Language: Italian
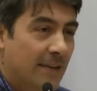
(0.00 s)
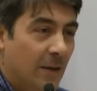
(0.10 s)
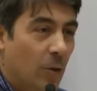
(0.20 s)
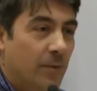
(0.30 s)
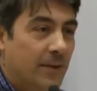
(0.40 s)

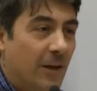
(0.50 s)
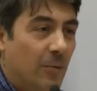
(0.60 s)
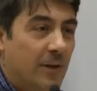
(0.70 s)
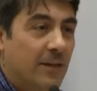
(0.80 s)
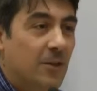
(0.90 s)
dell
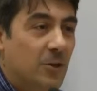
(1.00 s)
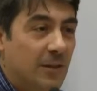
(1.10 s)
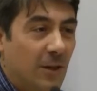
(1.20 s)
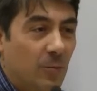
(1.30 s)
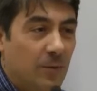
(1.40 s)
delle
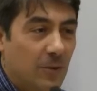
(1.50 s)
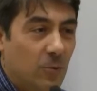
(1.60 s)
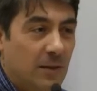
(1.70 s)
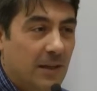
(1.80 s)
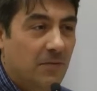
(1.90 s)
operatrici e degli
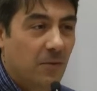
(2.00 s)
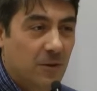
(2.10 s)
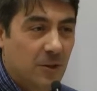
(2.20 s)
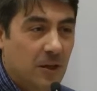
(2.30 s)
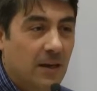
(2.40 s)
operatori
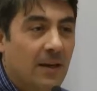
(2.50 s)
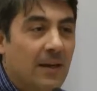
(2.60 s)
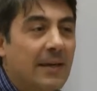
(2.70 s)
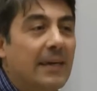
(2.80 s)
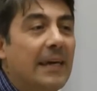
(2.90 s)
telefonici
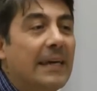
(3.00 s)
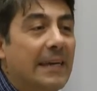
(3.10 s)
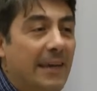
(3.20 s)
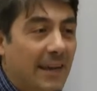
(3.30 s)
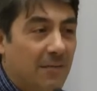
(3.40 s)

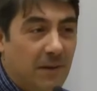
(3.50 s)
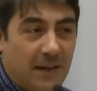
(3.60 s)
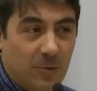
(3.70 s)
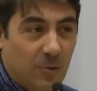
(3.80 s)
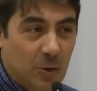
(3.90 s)
che chi l'ha
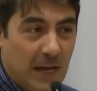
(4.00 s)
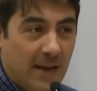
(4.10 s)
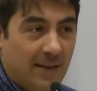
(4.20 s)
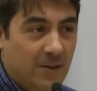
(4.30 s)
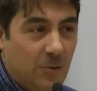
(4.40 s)
fatto
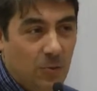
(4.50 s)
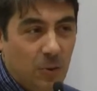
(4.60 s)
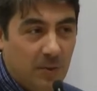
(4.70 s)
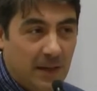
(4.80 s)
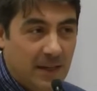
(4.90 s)
già dice
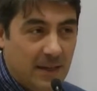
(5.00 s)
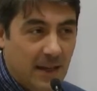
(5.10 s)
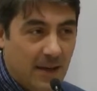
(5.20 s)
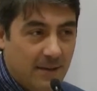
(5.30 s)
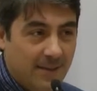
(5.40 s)
oddio per
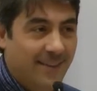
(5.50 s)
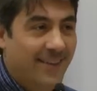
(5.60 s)
carità.